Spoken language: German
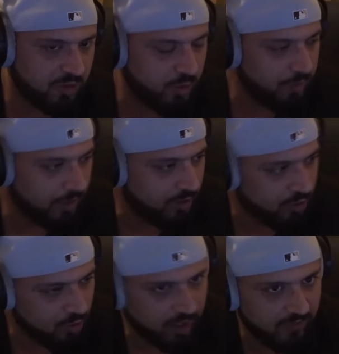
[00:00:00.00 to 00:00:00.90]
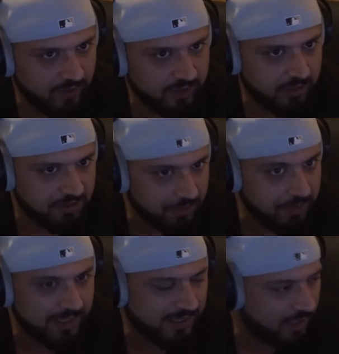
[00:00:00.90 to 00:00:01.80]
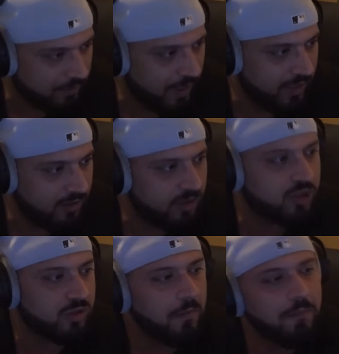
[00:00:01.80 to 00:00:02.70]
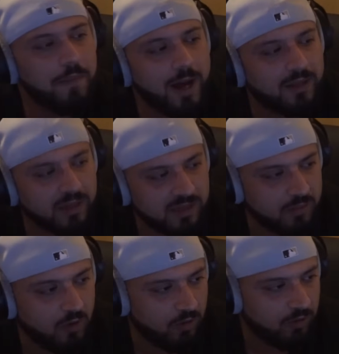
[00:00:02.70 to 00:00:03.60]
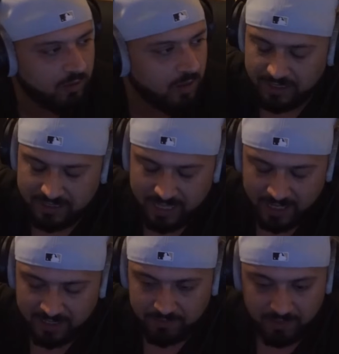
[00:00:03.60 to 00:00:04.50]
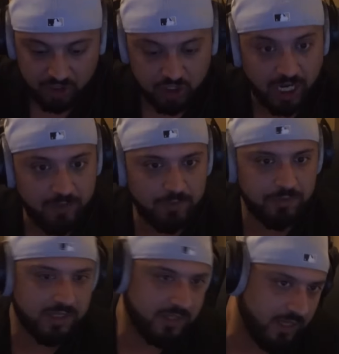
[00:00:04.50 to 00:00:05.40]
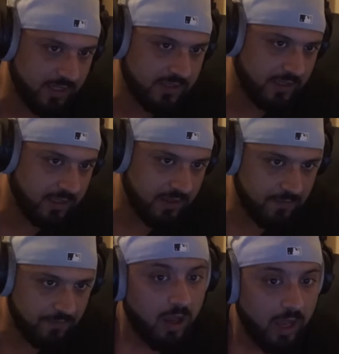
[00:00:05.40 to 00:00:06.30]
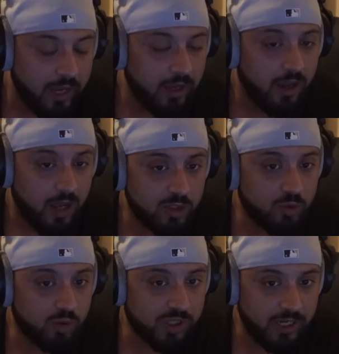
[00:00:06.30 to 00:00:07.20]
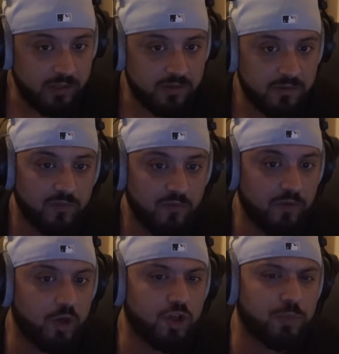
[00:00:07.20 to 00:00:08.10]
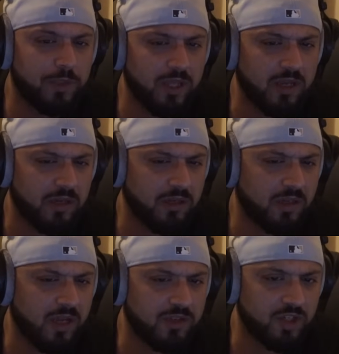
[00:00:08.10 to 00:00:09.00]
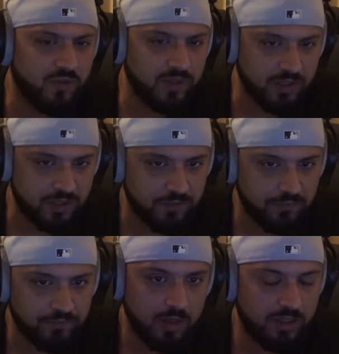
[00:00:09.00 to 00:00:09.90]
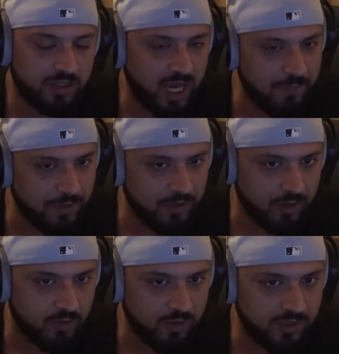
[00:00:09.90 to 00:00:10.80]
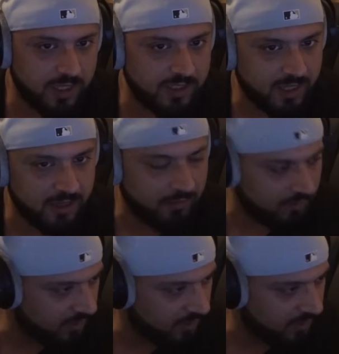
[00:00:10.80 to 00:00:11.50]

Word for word: Stream natürlich noch erwähnt, aber ich habe ihn jetzt gerade beendet, ich mach das morgen. Ich sag ihm, ich schreibe ihm das alles, Digga. Ey, hast du Zeit? Wir können später reden, gerade schwierig. Ich schreibe ihm dann kurz, gestern,